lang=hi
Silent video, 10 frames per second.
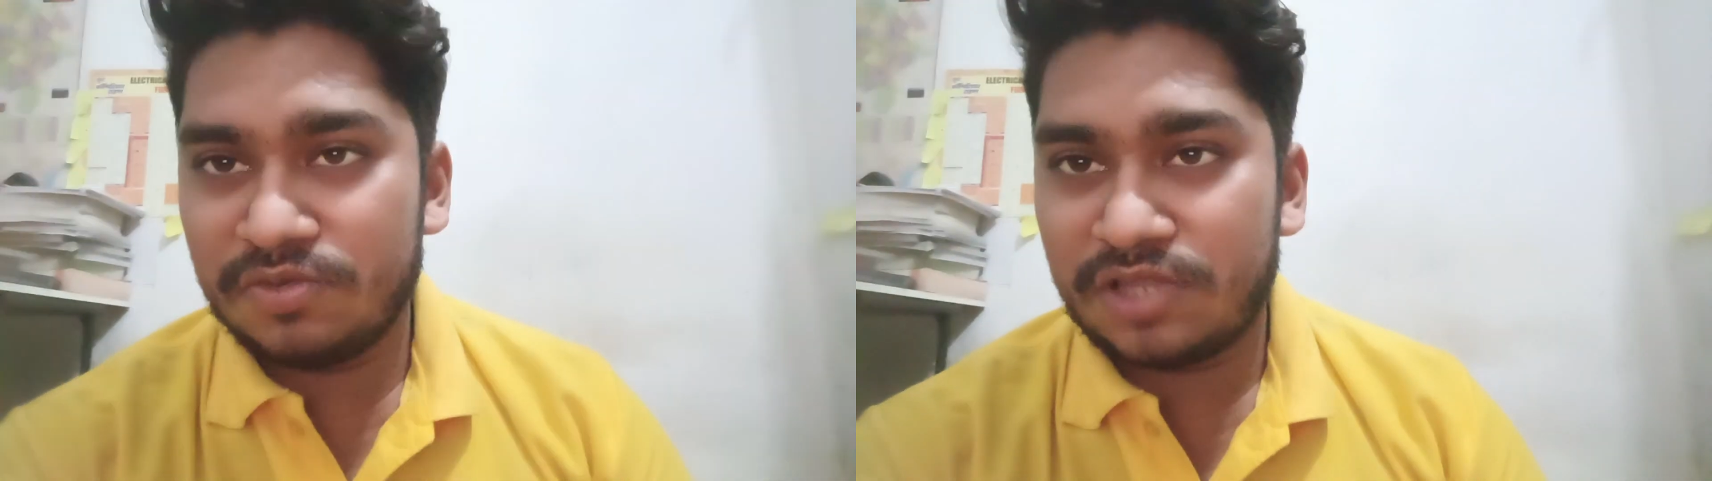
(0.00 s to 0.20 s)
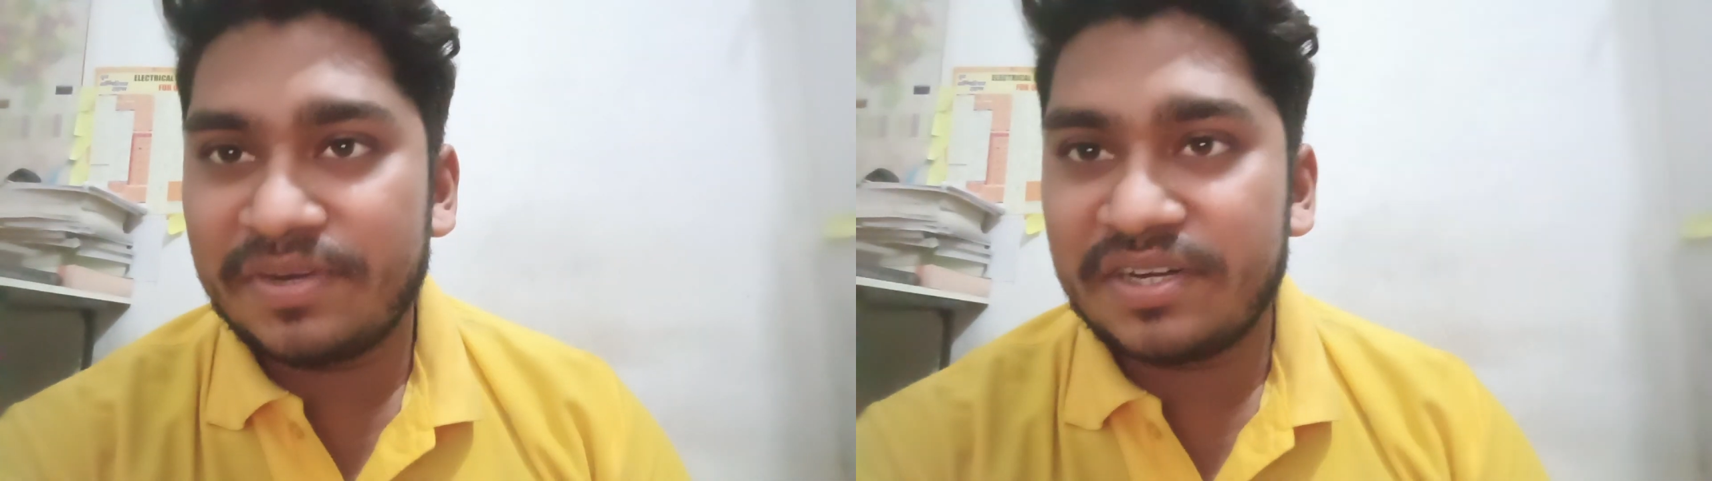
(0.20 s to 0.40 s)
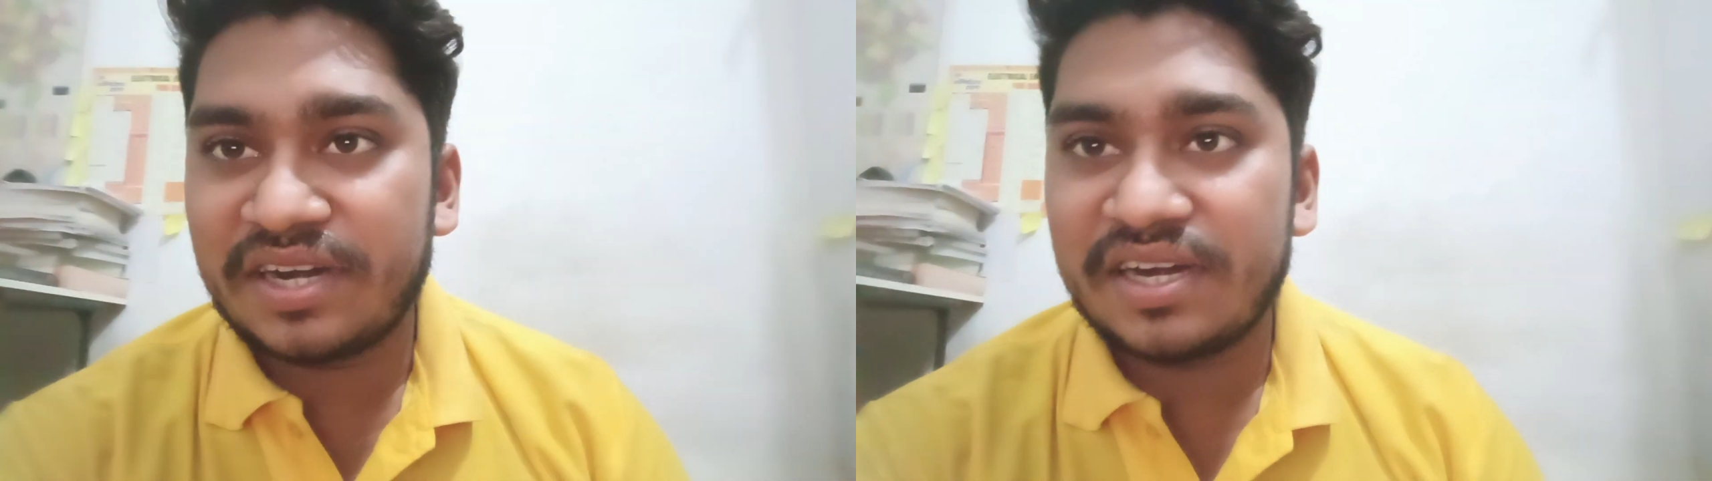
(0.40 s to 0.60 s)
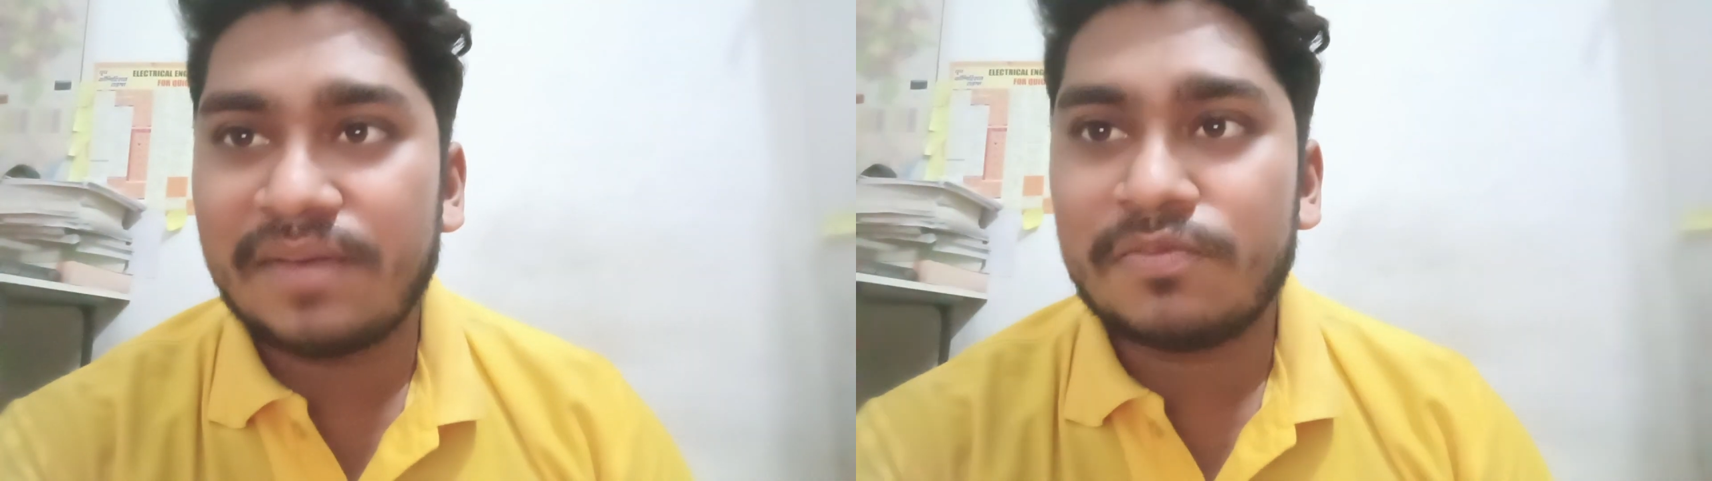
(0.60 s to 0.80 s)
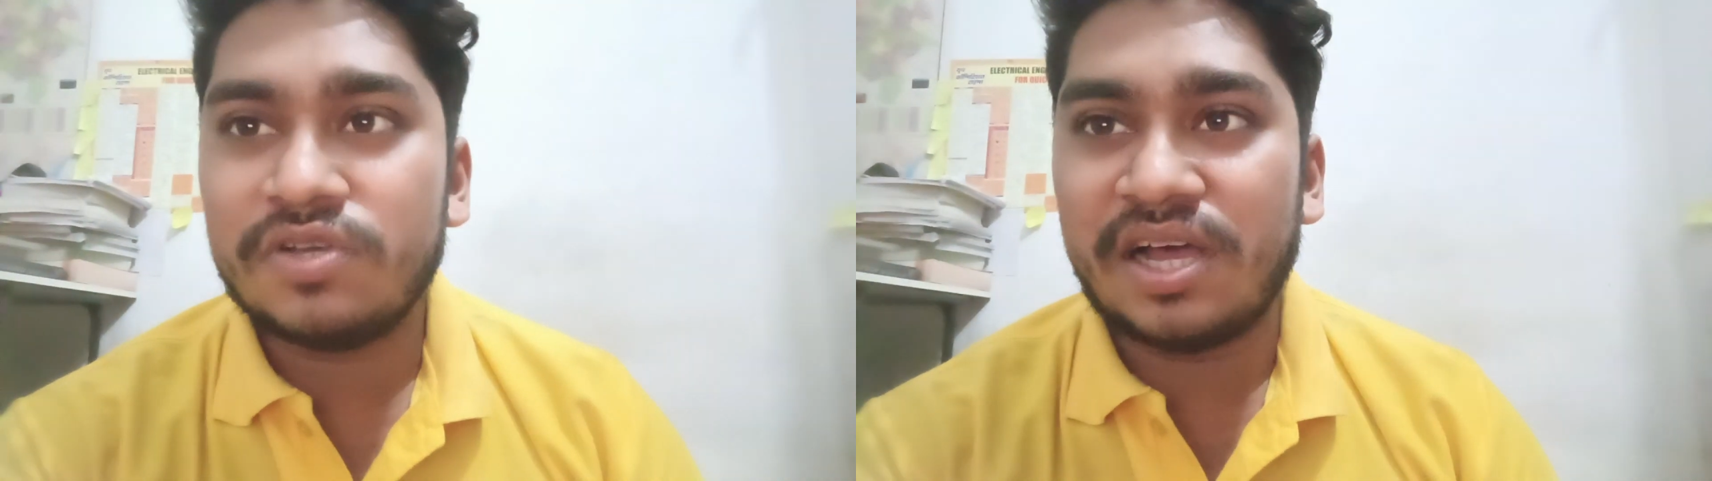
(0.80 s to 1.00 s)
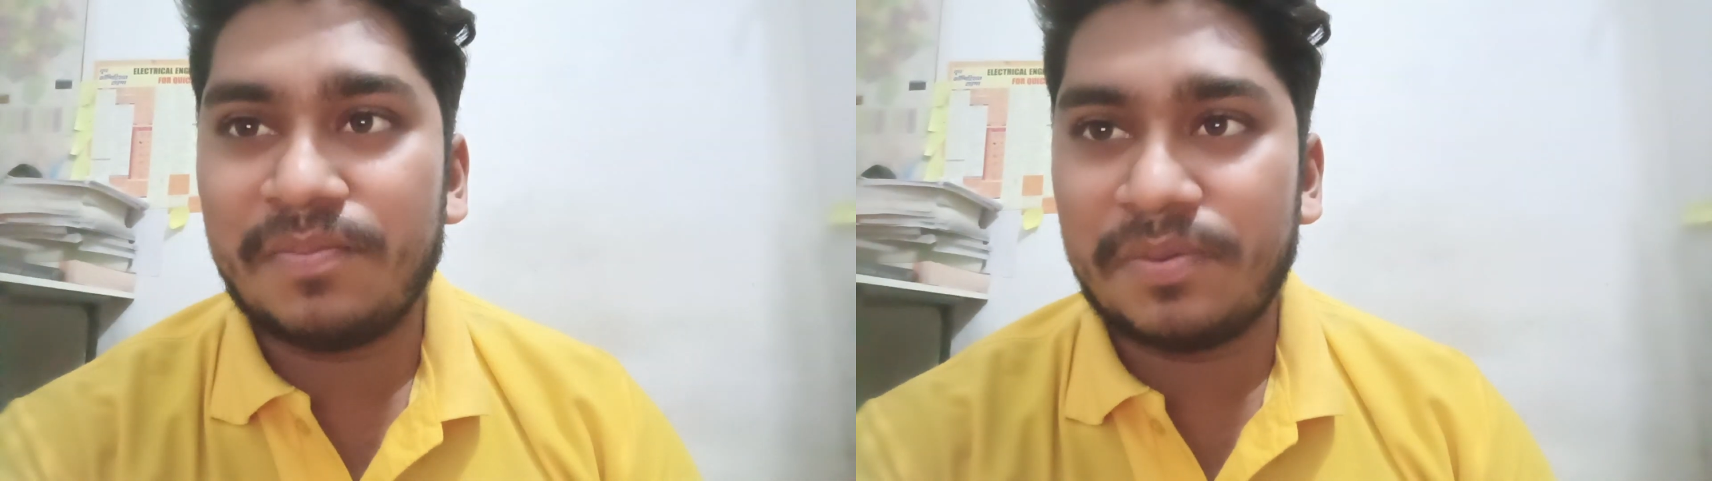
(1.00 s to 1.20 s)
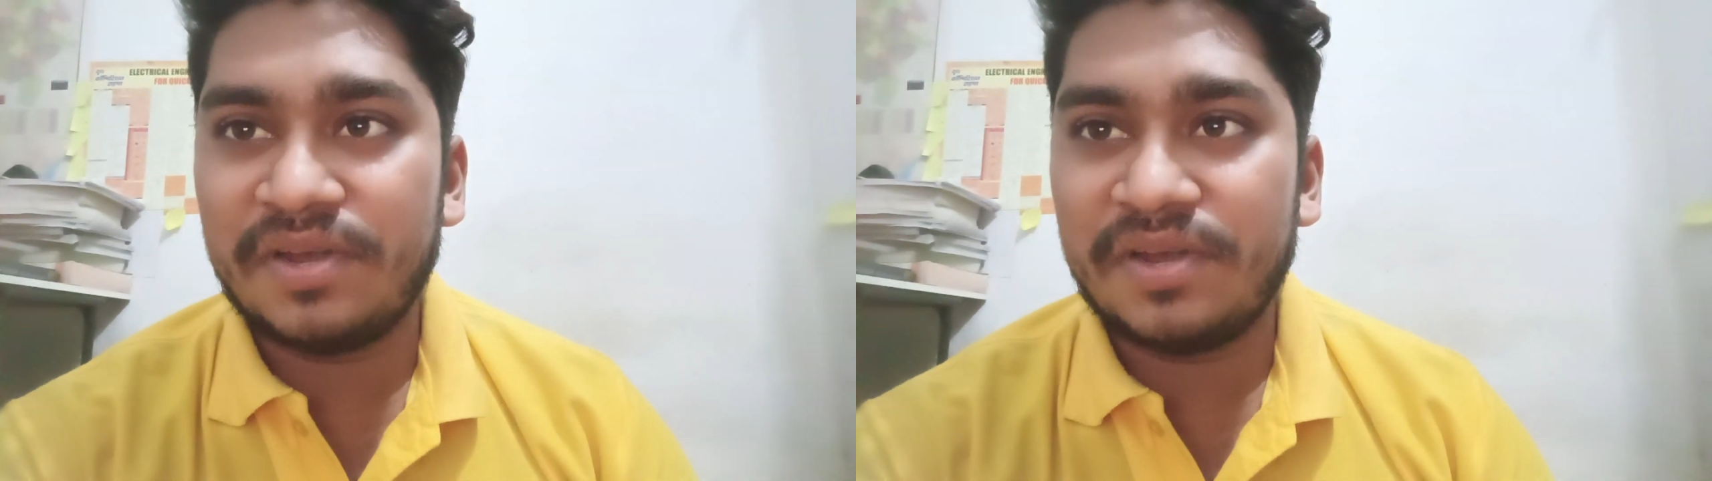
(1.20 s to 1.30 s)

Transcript: मुताबिक ट्रेड आपको यहाँ पर